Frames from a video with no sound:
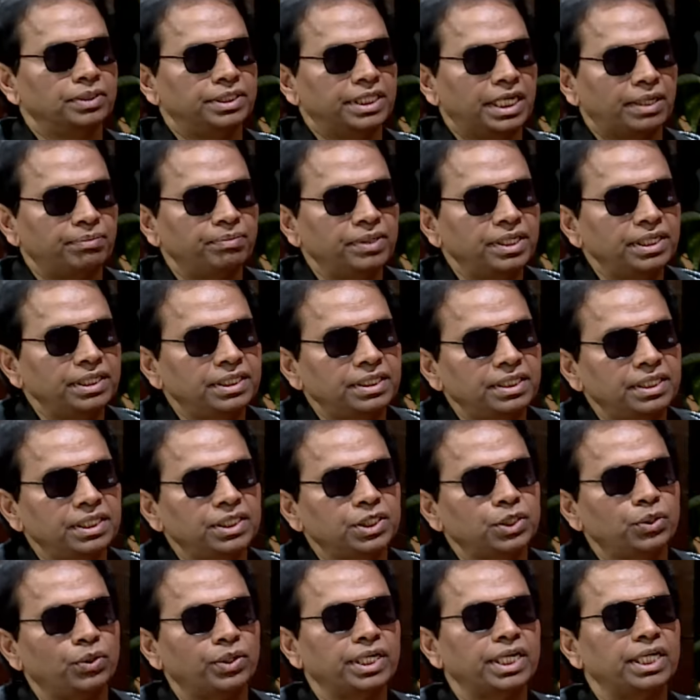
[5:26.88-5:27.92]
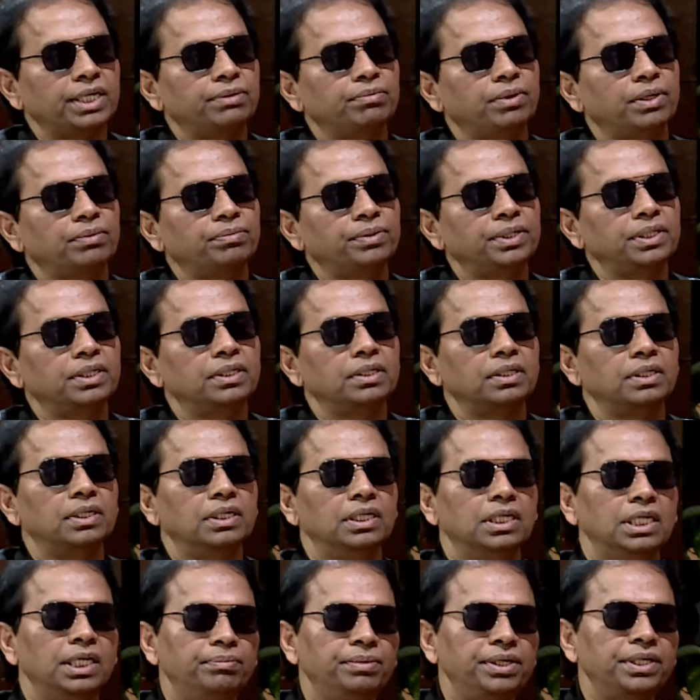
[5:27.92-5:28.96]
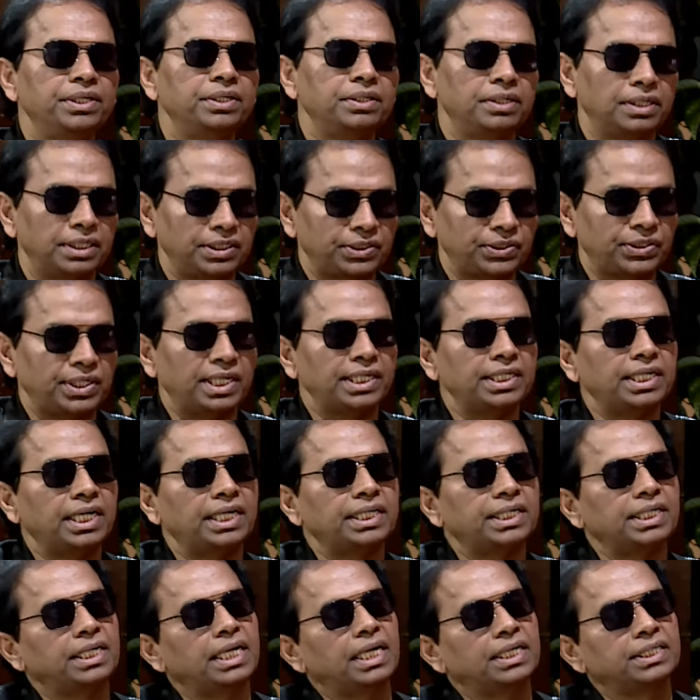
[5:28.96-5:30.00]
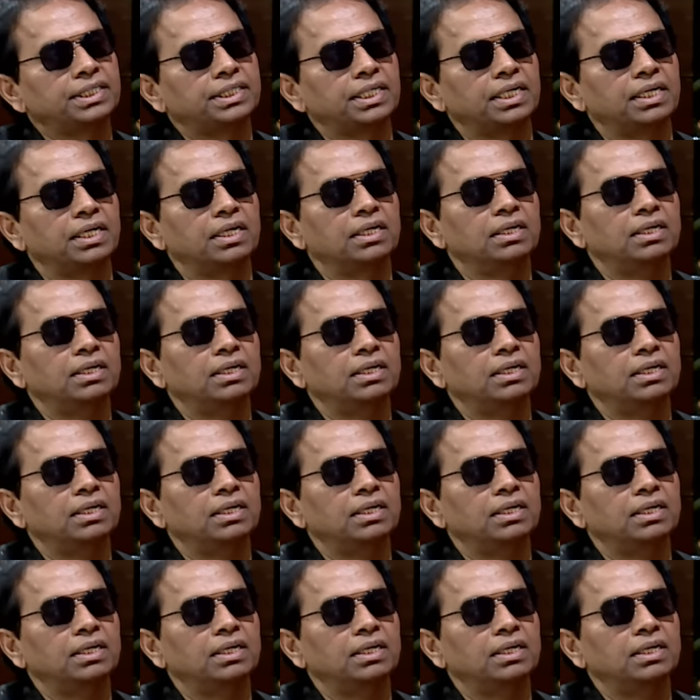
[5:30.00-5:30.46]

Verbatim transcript: জার্মানিতে সরকারিভাবে লিভিং স্ট্যান্ডার্ডের একটা